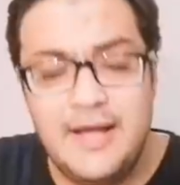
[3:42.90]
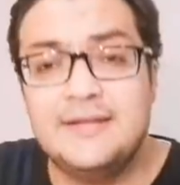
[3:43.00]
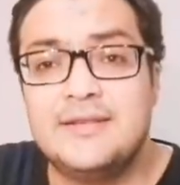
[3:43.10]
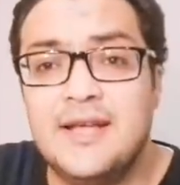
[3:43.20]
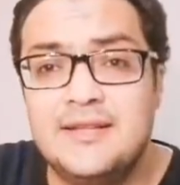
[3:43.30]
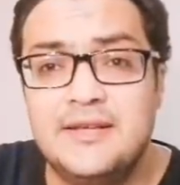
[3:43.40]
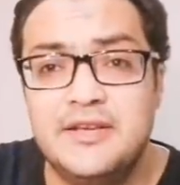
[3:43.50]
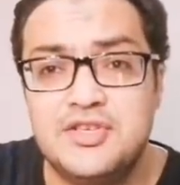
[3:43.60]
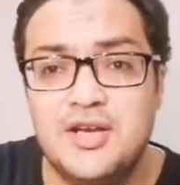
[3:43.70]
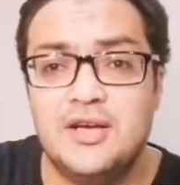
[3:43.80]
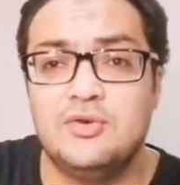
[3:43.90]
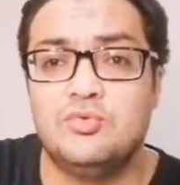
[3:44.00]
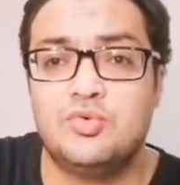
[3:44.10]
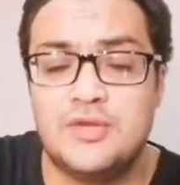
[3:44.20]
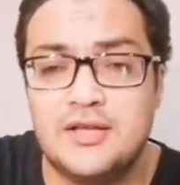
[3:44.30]
عند جهات جريشة
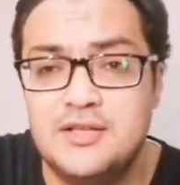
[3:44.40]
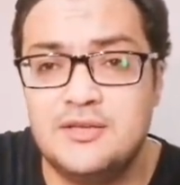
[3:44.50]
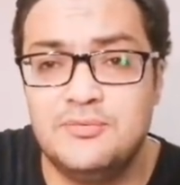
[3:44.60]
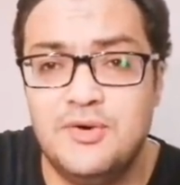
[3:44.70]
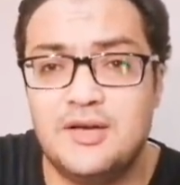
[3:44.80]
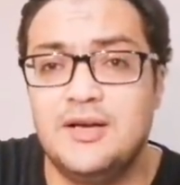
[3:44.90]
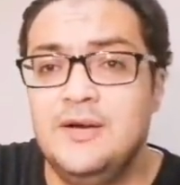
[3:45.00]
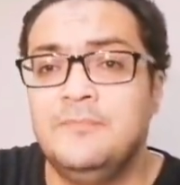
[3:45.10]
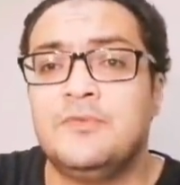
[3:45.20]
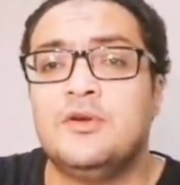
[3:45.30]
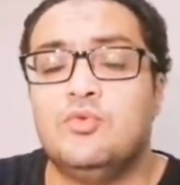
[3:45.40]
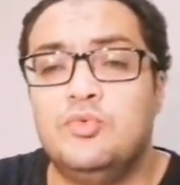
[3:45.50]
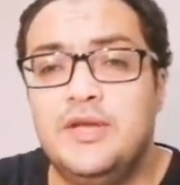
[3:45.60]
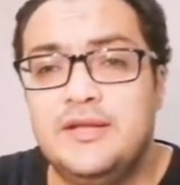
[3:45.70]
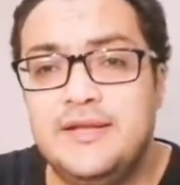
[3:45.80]
وتقنيه الفار
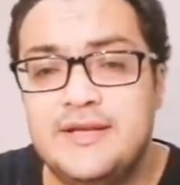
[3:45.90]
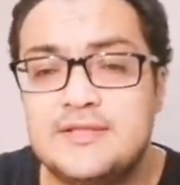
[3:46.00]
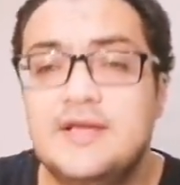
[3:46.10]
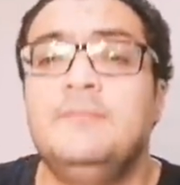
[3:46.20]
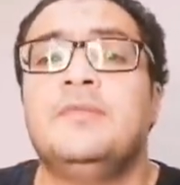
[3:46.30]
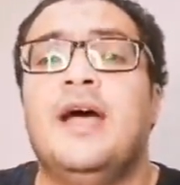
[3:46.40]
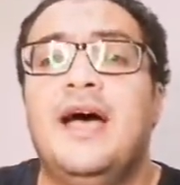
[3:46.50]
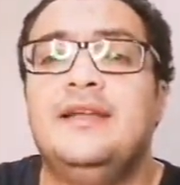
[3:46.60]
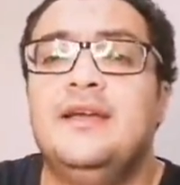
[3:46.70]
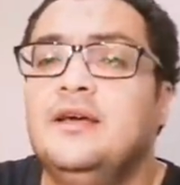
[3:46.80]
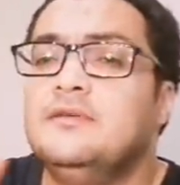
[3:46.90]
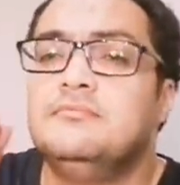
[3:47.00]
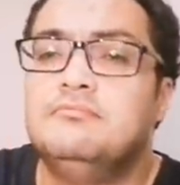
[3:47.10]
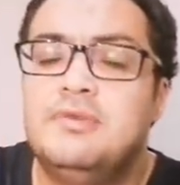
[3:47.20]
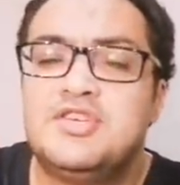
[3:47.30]
والناس انا
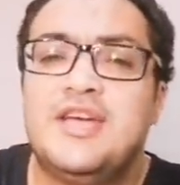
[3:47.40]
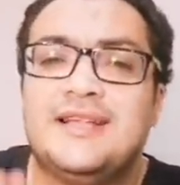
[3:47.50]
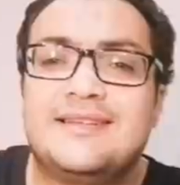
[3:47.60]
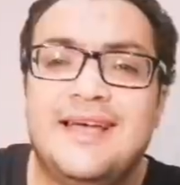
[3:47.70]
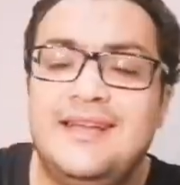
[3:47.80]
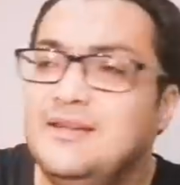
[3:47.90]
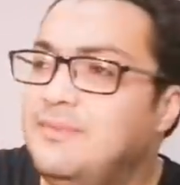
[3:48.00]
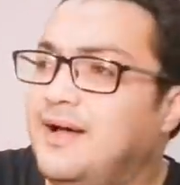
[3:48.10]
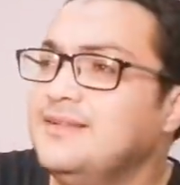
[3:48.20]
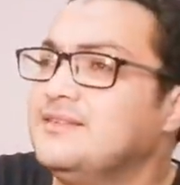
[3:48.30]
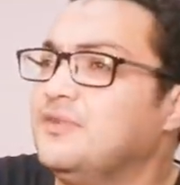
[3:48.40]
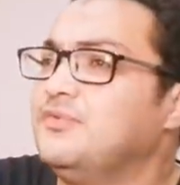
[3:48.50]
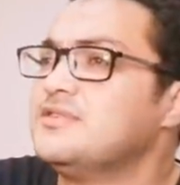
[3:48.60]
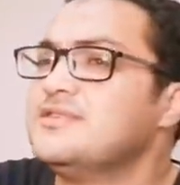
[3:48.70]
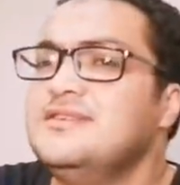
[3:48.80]
مش هتكلم عن
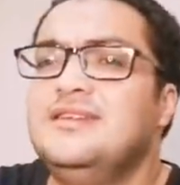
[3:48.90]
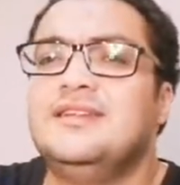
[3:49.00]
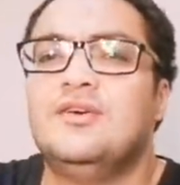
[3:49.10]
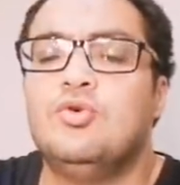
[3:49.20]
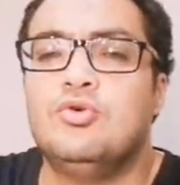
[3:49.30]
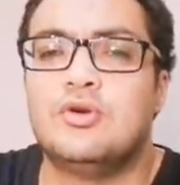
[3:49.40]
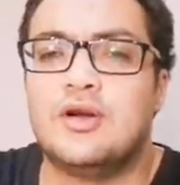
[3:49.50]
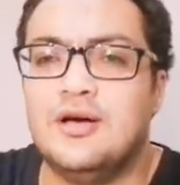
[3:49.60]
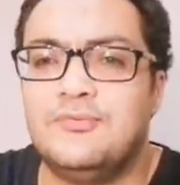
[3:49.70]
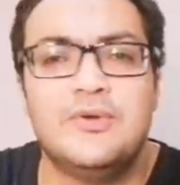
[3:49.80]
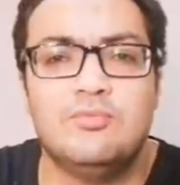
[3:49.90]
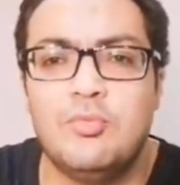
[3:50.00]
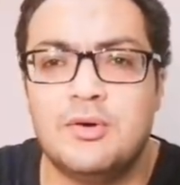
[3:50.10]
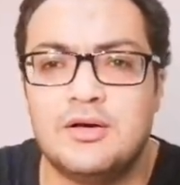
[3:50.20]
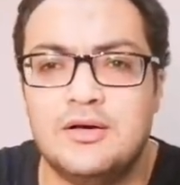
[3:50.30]
تفاصيل اخرى في
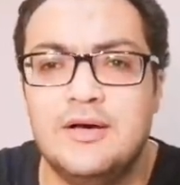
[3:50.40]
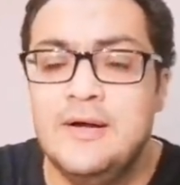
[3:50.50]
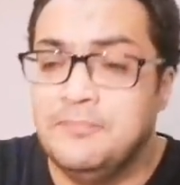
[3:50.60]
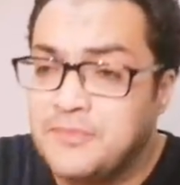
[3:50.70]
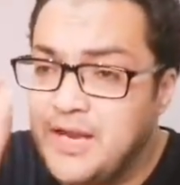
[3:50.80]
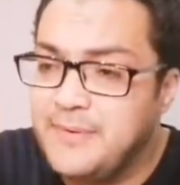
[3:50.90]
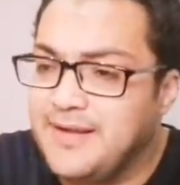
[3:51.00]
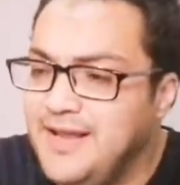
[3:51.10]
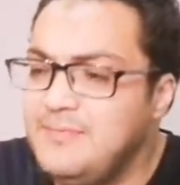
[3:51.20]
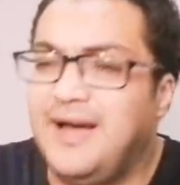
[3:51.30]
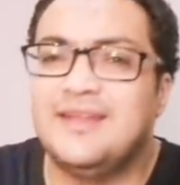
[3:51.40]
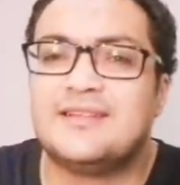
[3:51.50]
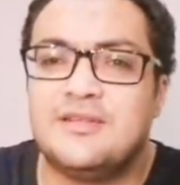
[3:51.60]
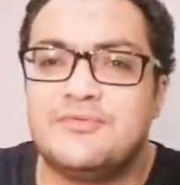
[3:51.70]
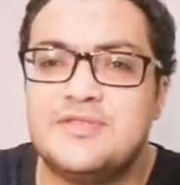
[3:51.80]
المباراه انا بتكلم على
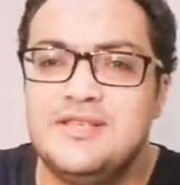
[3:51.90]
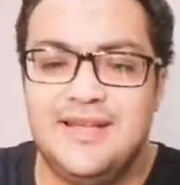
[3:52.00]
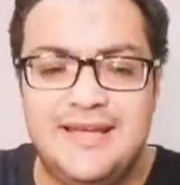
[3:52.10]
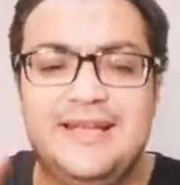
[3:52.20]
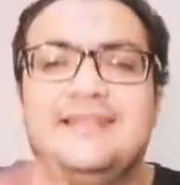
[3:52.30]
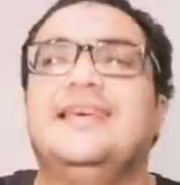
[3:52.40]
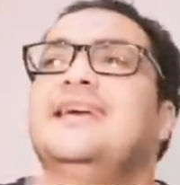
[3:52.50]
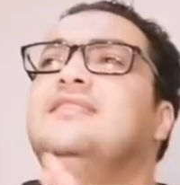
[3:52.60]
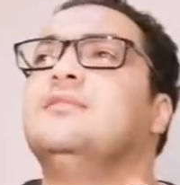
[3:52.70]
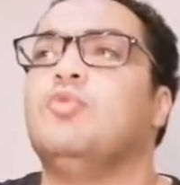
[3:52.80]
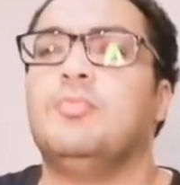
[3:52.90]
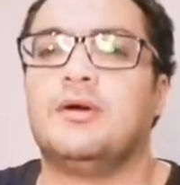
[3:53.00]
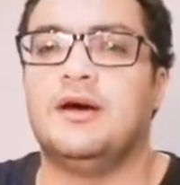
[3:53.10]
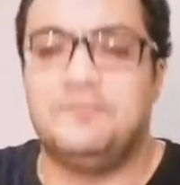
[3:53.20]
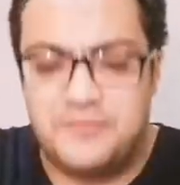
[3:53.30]
التفصيله اللي تهد
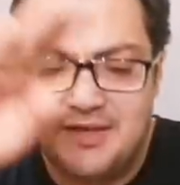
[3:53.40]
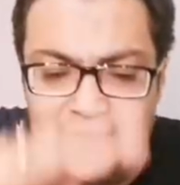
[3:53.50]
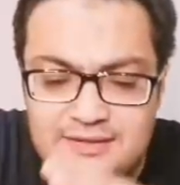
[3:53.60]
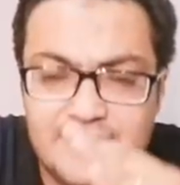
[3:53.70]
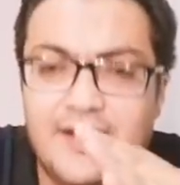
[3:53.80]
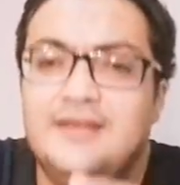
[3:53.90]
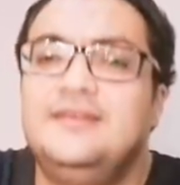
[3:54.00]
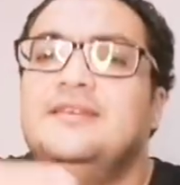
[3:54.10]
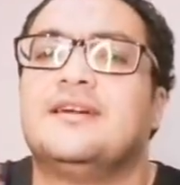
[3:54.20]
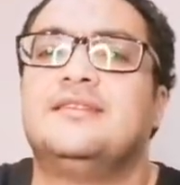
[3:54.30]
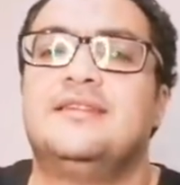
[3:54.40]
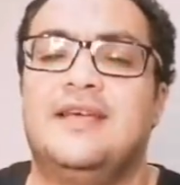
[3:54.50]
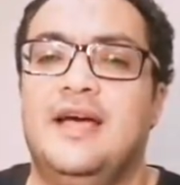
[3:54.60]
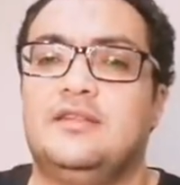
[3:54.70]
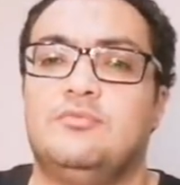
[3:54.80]
المباراه اللي تغير
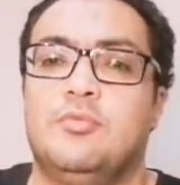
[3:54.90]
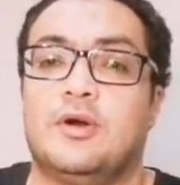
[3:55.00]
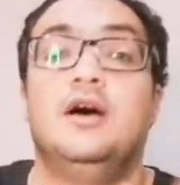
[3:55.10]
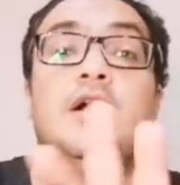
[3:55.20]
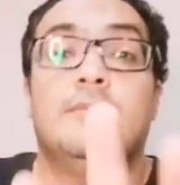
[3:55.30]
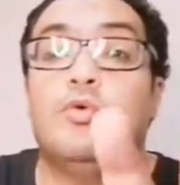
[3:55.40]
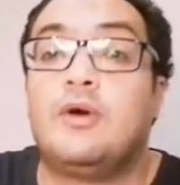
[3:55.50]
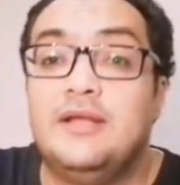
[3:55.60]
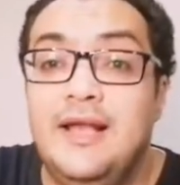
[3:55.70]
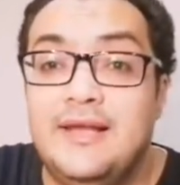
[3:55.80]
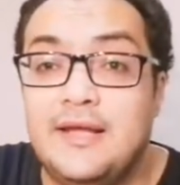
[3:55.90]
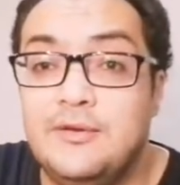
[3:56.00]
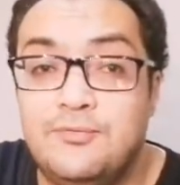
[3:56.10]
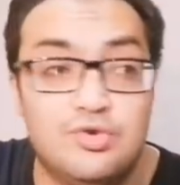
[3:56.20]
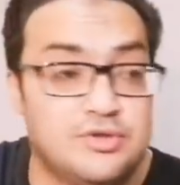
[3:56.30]
اتجاهات المباراه ممكن الاهلي
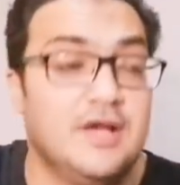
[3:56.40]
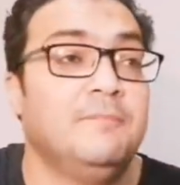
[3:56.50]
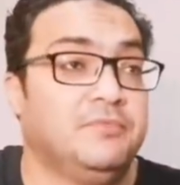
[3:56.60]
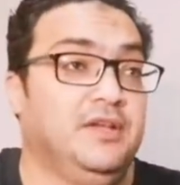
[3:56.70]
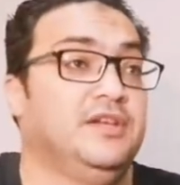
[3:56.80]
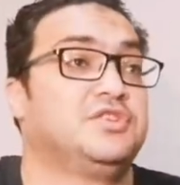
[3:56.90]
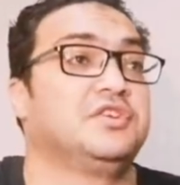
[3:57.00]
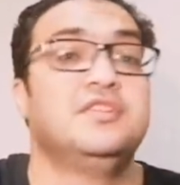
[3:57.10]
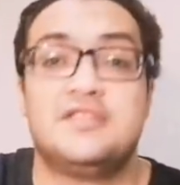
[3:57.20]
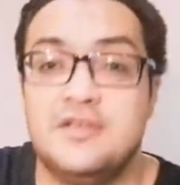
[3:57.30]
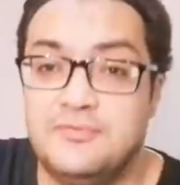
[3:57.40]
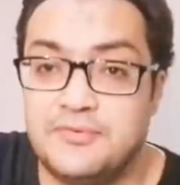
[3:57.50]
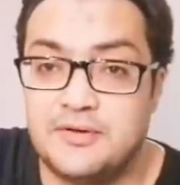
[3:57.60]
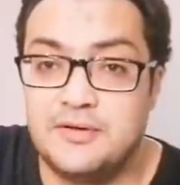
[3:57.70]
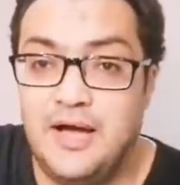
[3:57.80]
كان يفوز 20 0
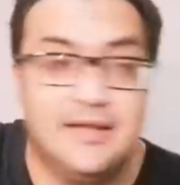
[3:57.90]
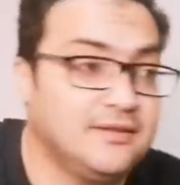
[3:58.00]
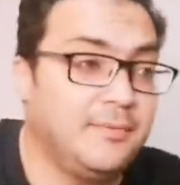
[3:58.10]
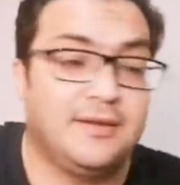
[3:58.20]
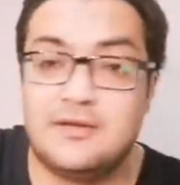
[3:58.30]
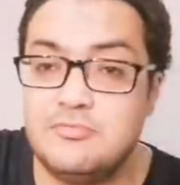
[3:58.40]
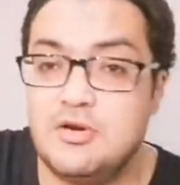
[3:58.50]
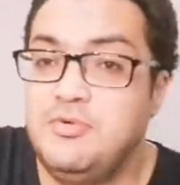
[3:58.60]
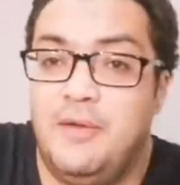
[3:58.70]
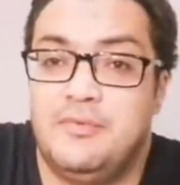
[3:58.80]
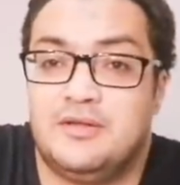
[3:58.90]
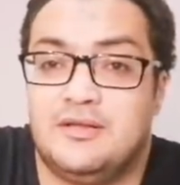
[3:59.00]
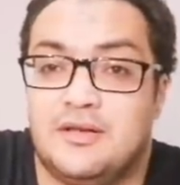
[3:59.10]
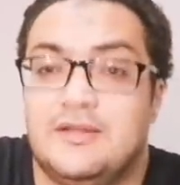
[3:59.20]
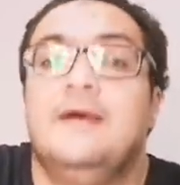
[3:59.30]
حتى بعد رامي ربيع ما
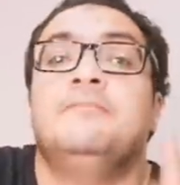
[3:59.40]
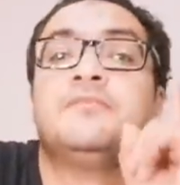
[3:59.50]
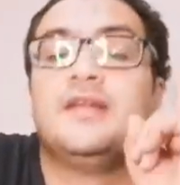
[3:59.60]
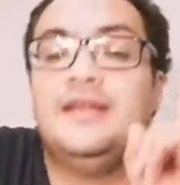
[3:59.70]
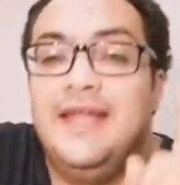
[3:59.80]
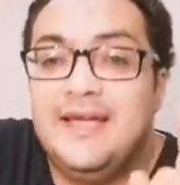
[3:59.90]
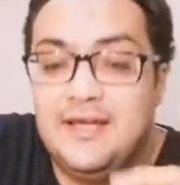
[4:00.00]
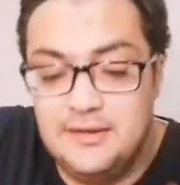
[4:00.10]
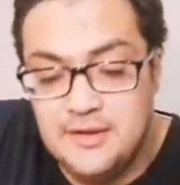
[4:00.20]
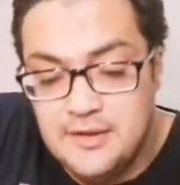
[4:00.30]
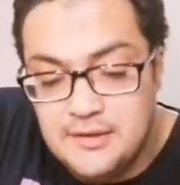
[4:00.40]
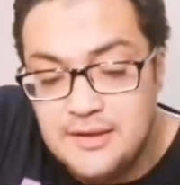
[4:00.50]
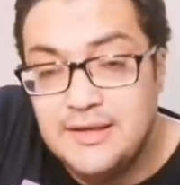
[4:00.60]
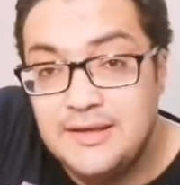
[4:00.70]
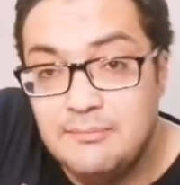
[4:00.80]
يطرد لكن
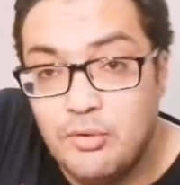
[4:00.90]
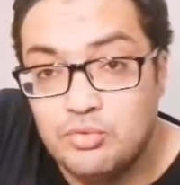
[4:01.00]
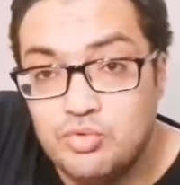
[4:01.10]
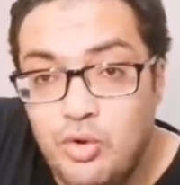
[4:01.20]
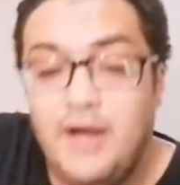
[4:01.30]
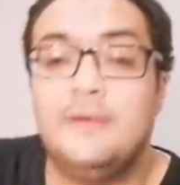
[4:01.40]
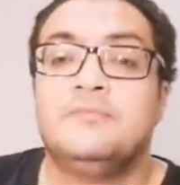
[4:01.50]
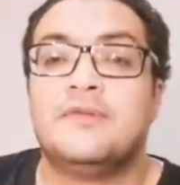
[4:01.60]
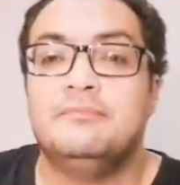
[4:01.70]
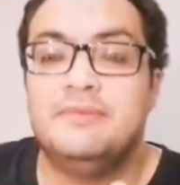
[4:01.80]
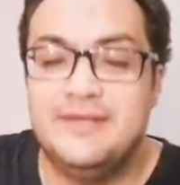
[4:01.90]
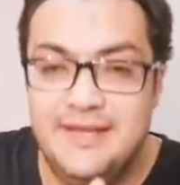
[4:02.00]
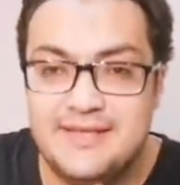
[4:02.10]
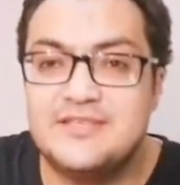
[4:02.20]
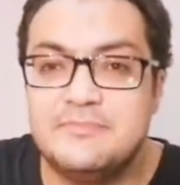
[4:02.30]
الموضوع
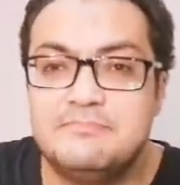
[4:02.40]
بيتحسب